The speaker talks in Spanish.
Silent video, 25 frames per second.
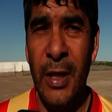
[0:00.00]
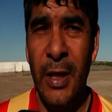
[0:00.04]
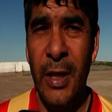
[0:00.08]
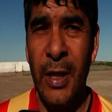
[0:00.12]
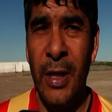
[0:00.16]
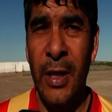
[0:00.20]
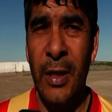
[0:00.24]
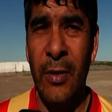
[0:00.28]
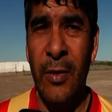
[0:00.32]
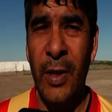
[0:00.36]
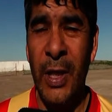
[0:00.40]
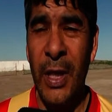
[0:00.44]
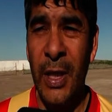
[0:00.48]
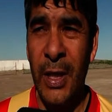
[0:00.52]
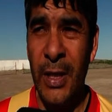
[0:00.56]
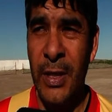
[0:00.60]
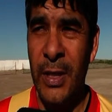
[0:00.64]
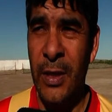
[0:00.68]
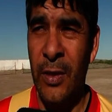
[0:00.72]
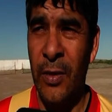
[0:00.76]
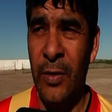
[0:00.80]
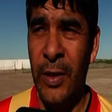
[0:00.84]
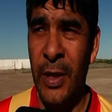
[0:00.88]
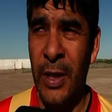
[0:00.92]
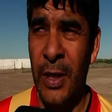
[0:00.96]
y ojalá que
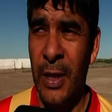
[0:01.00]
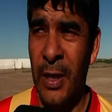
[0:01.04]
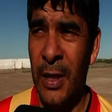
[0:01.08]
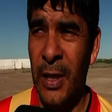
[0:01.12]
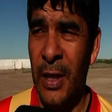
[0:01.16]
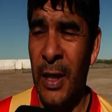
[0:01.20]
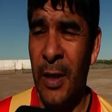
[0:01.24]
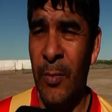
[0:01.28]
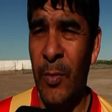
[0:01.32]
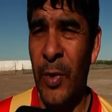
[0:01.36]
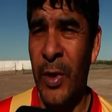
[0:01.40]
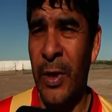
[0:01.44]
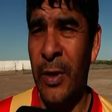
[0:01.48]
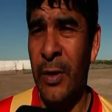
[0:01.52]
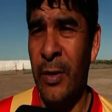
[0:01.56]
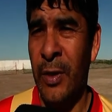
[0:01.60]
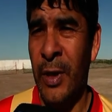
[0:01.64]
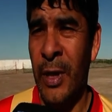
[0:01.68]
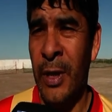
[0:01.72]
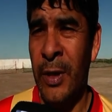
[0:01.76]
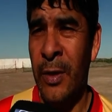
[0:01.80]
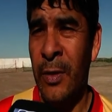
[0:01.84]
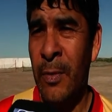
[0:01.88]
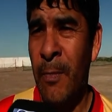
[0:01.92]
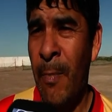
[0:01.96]
se nos dé el campeonato,
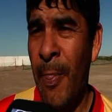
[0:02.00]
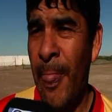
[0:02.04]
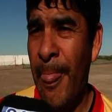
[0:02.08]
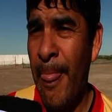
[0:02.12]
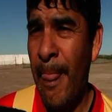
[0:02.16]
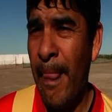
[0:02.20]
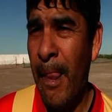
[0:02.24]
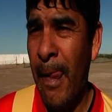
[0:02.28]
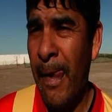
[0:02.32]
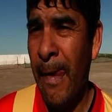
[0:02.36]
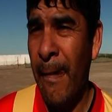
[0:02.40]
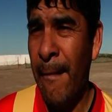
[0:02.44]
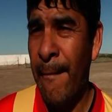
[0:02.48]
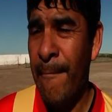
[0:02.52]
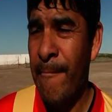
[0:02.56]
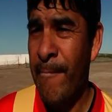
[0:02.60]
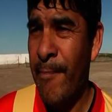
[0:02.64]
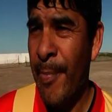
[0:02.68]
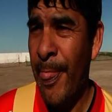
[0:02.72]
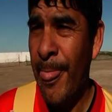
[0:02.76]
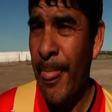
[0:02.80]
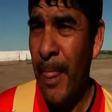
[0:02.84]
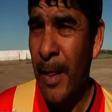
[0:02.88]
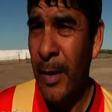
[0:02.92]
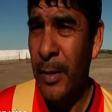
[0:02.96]
Carlito. José,
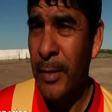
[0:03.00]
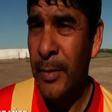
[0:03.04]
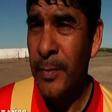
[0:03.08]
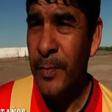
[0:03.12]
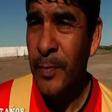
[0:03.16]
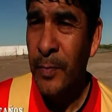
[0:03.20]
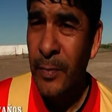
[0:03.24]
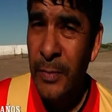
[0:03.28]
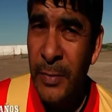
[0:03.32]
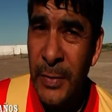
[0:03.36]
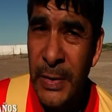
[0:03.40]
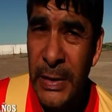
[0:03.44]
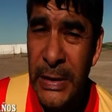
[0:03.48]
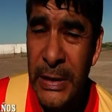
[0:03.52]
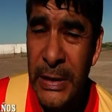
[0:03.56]
disfrútalo, viejo, ¿eh?